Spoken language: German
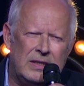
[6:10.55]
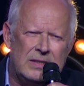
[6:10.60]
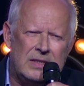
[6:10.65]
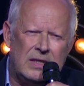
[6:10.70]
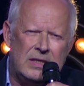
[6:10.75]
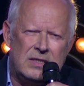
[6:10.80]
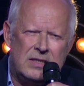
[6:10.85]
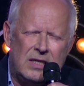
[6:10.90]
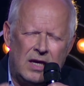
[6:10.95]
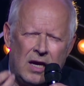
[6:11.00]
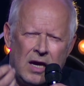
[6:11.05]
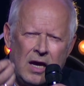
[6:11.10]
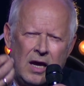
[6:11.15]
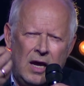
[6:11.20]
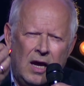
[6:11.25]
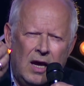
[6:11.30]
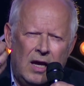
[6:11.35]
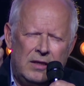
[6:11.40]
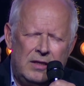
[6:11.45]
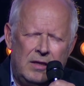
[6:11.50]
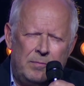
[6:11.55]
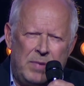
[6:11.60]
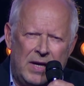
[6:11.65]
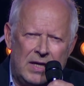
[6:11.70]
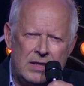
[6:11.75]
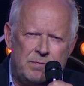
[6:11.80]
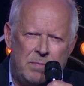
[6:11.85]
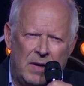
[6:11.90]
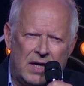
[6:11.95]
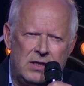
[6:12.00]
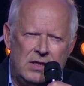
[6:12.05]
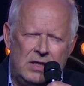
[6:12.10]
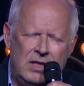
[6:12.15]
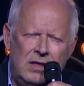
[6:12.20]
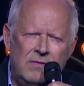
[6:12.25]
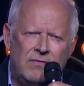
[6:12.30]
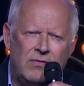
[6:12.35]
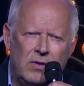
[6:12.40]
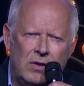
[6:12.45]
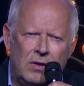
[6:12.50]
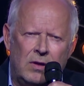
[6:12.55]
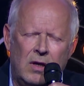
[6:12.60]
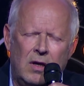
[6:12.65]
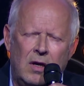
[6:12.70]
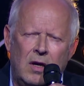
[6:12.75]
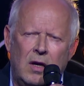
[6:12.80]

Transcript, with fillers: Es ist der, die Perspektive